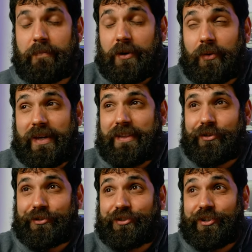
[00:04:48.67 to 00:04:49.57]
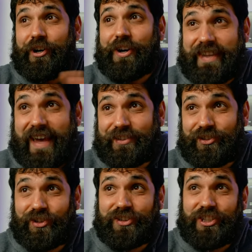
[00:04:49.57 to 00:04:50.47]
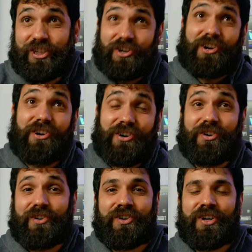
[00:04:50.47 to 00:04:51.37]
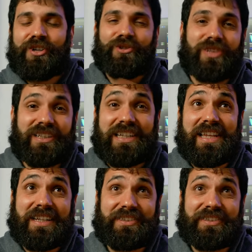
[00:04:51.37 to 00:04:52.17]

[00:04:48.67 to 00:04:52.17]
Però Windows oh, adesso dice no, utilizzate